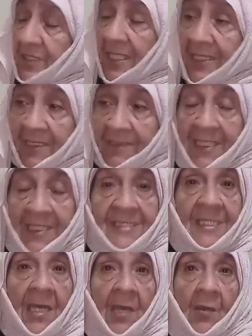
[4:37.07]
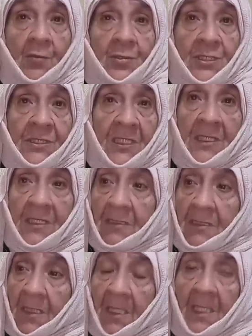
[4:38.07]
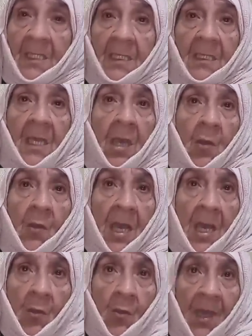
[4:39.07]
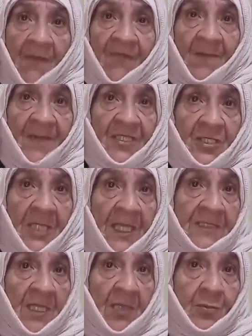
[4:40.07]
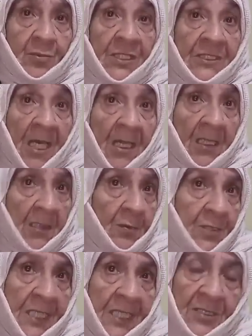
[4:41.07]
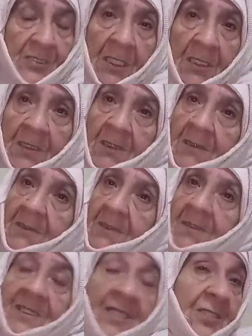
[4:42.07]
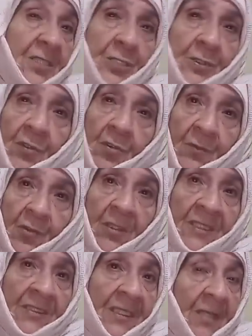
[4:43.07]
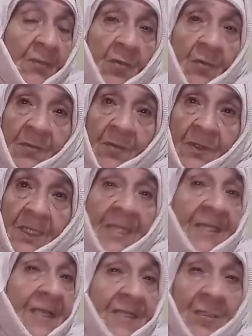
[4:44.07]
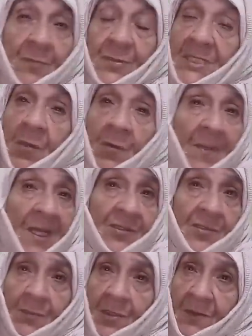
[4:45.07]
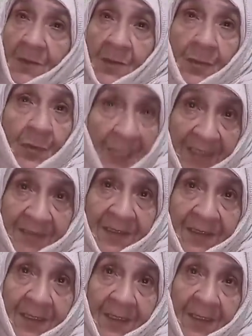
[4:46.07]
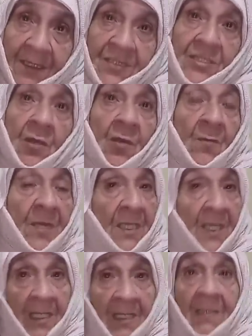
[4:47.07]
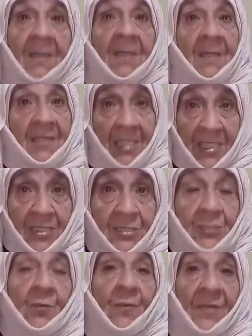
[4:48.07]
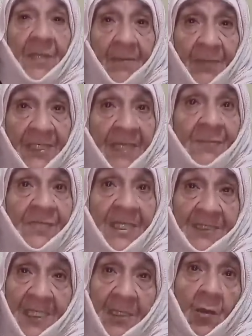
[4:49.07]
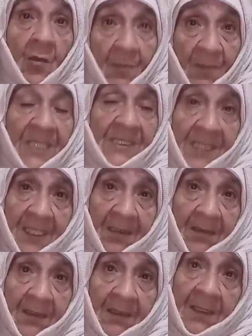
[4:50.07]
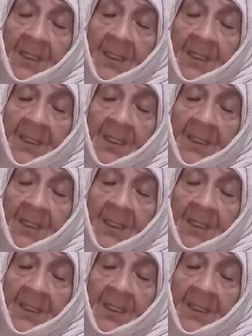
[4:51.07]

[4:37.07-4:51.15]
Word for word: طريق دايزه او شي قهوه او وقفه مع شي حد او شي دار او شي حاجه كنشدهم وكنطلبهم لانهم حتى هما عندهم الأولاد حتى هما راه يحسوا بالكبده ديال الام كي دايره